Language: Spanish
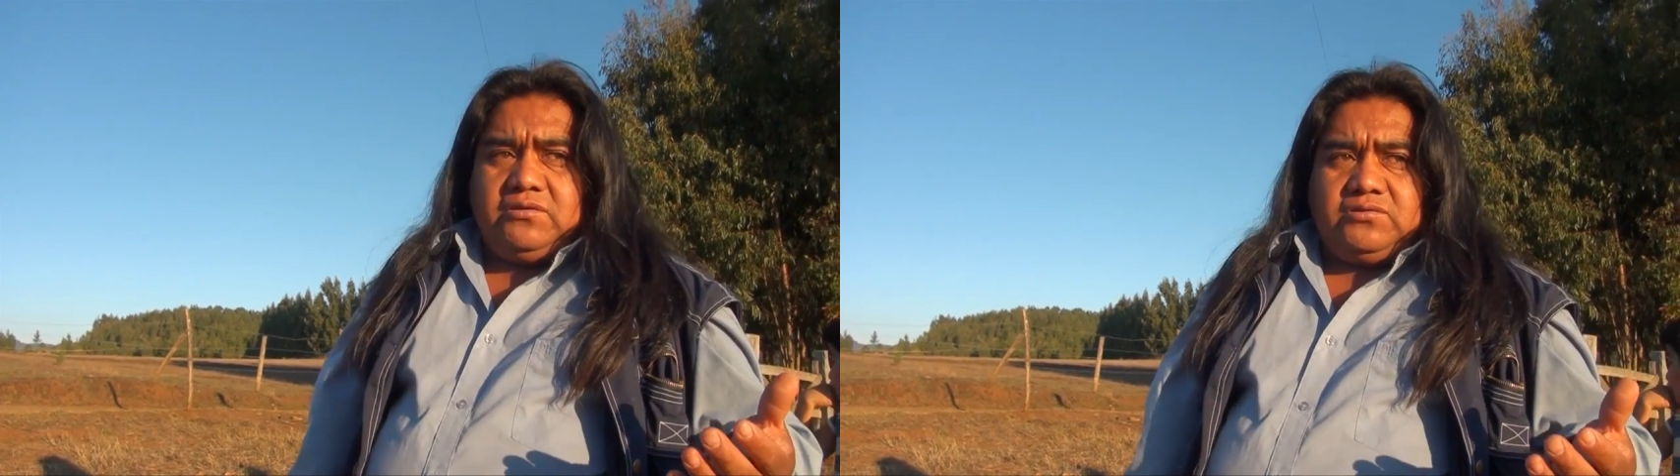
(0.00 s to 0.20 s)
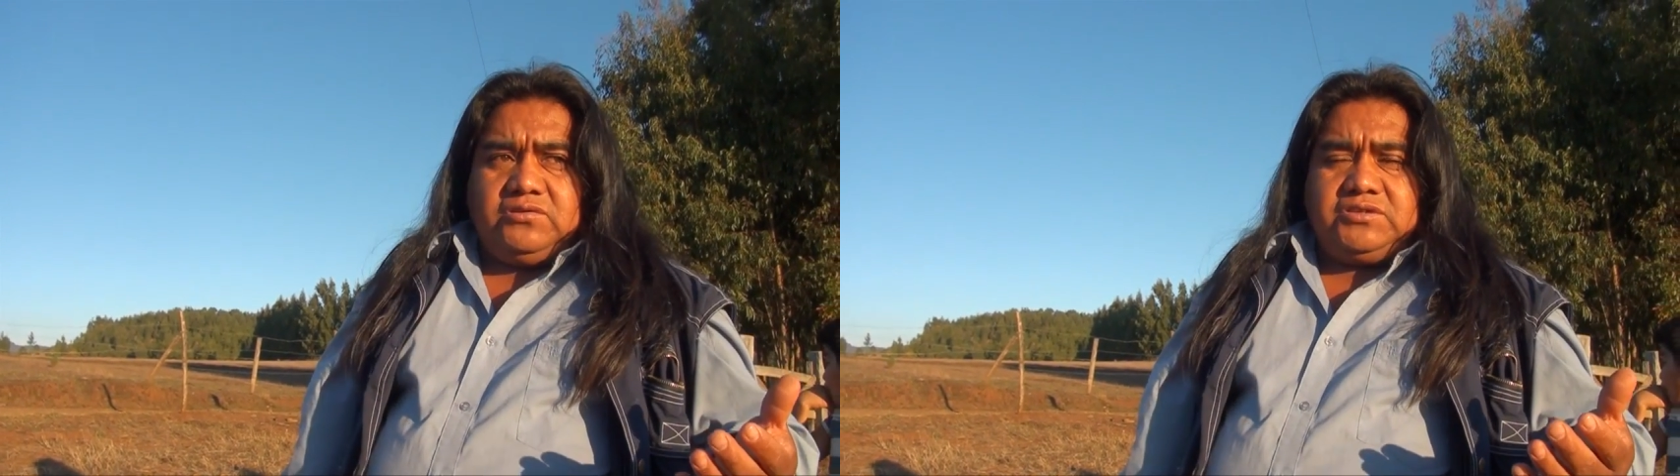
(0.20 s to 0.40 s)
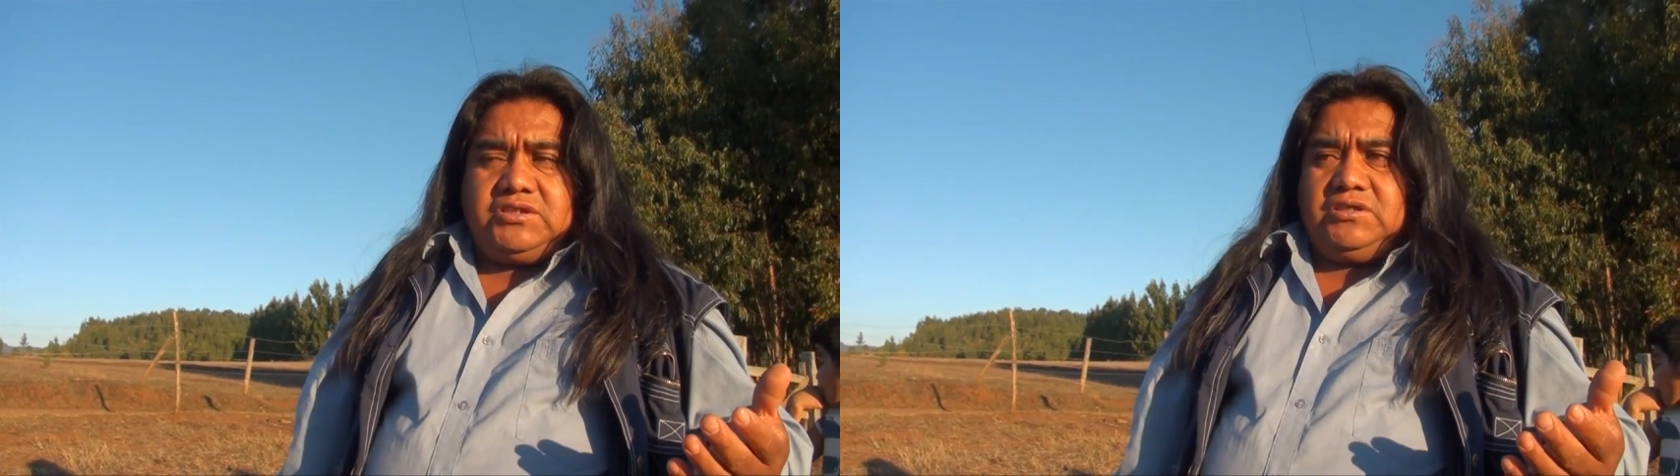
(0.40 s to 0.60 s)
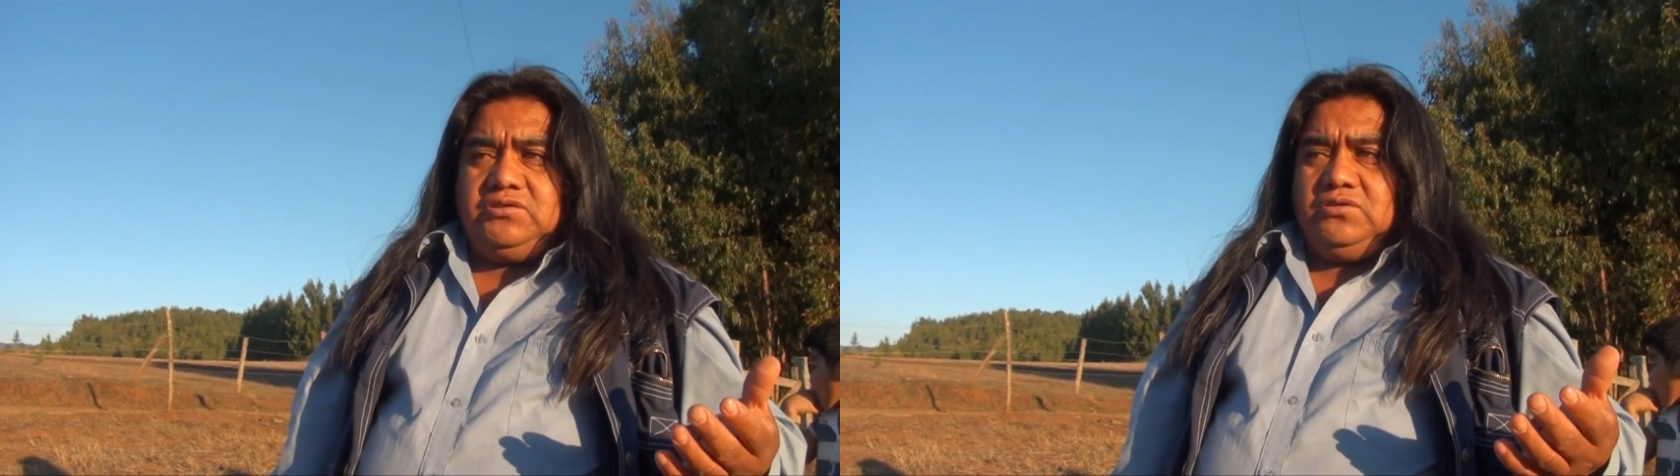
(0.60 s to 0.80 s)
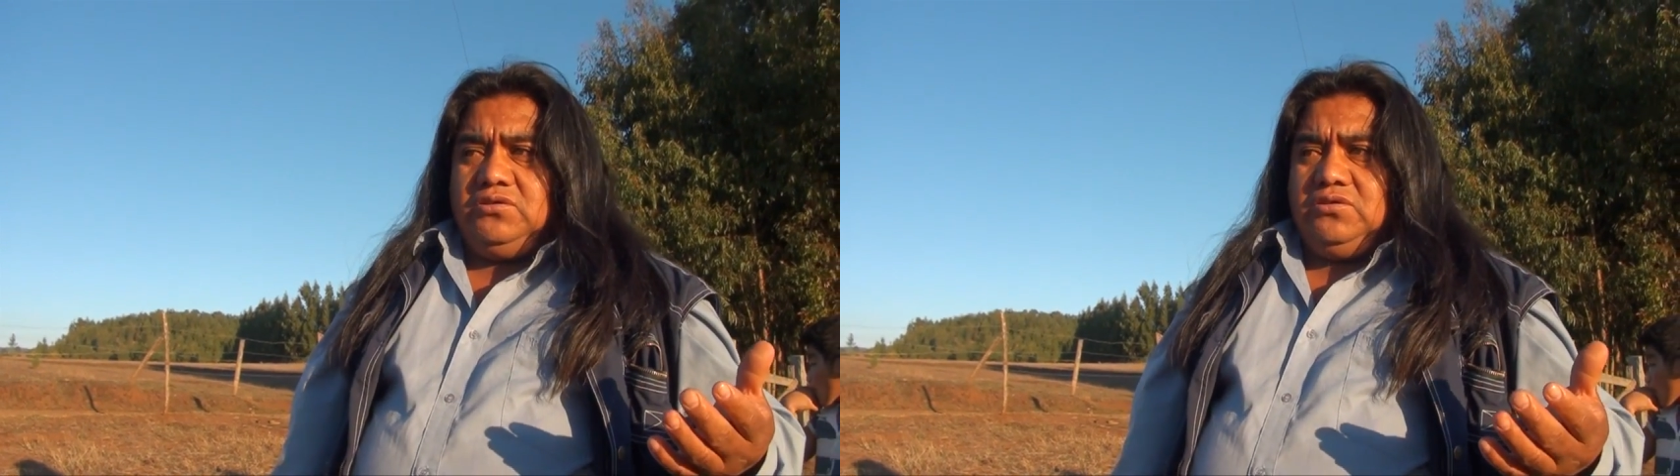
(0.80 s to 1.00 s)
Entonces
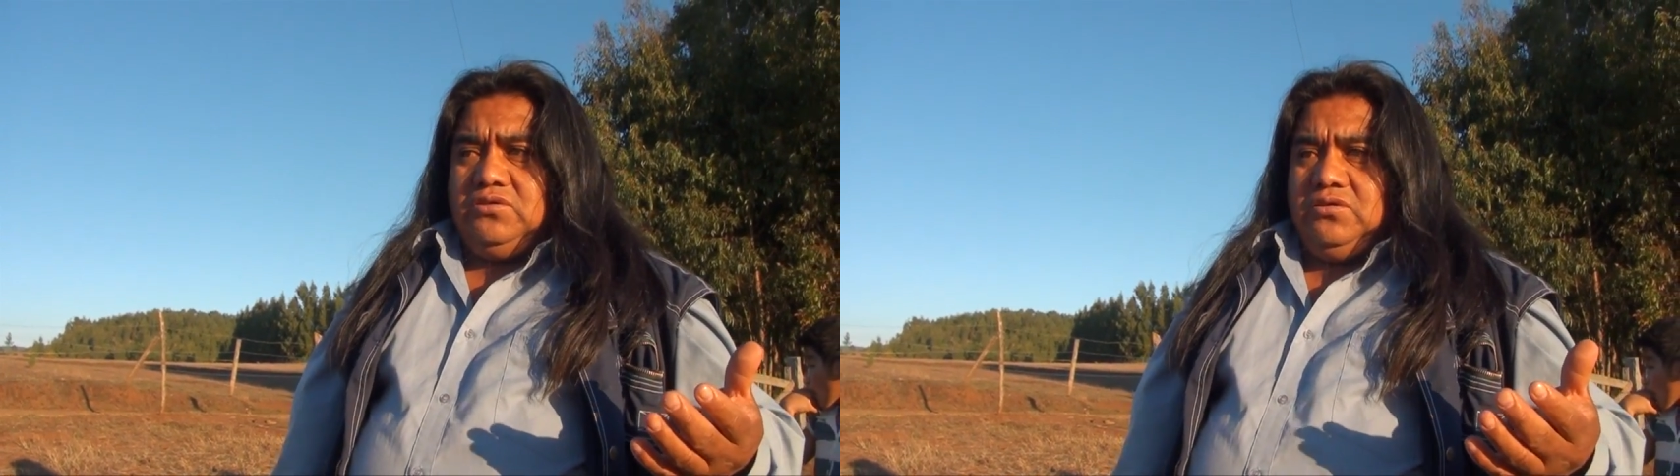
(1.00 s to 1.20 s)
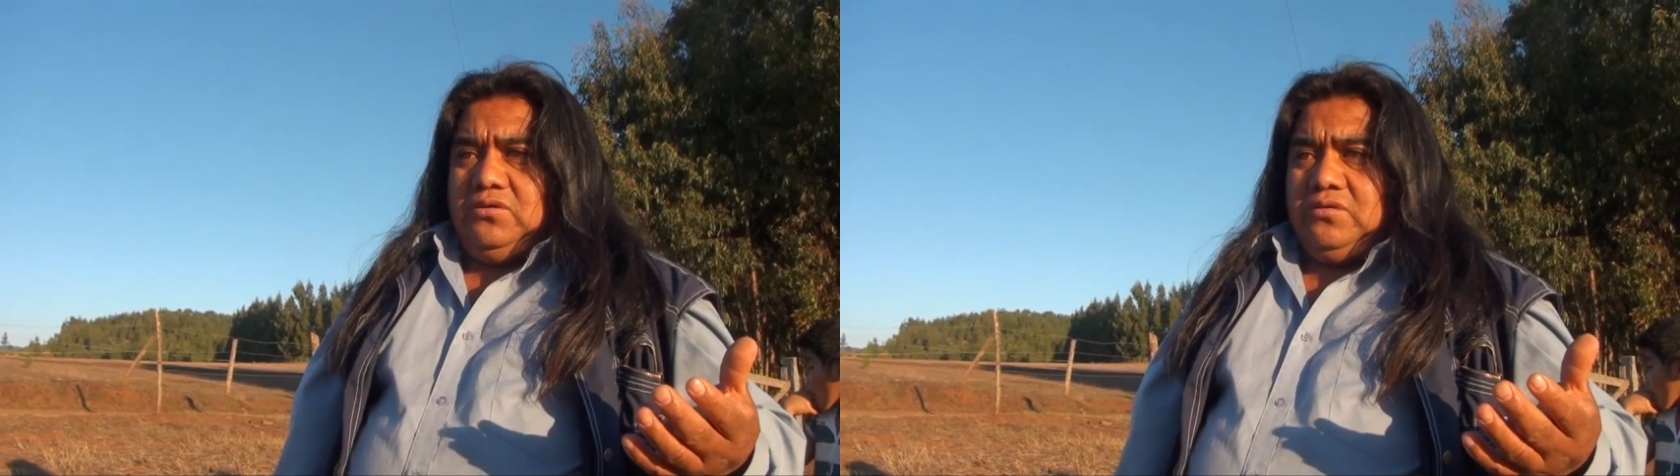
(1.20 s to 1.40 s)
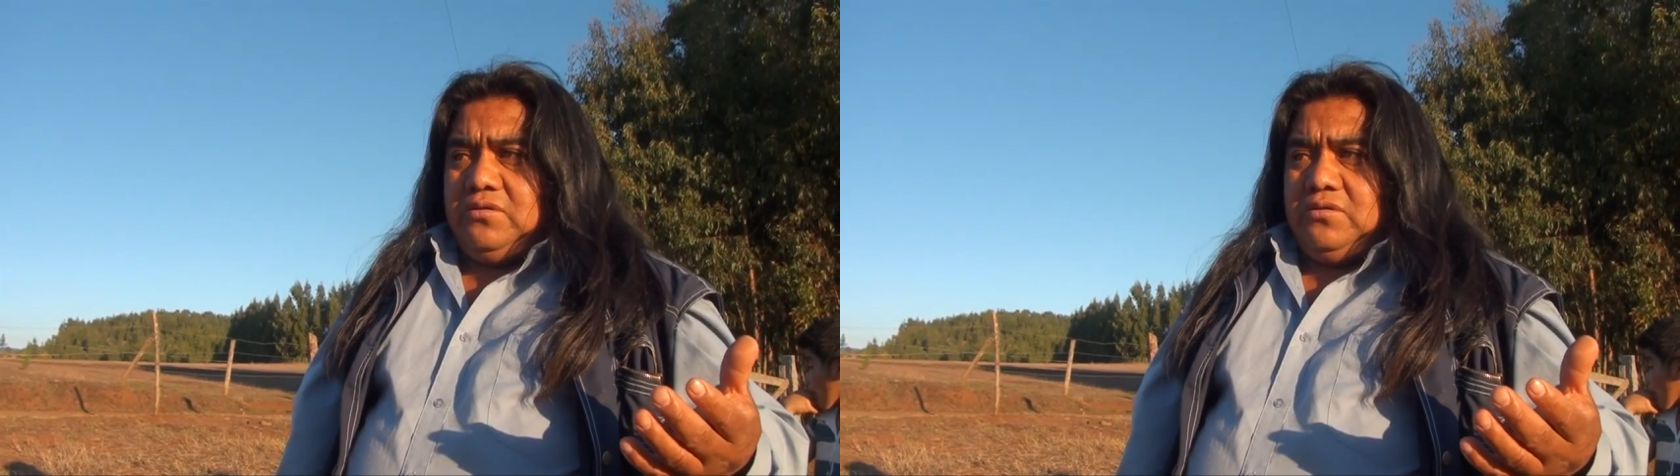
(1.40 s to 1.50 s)
yo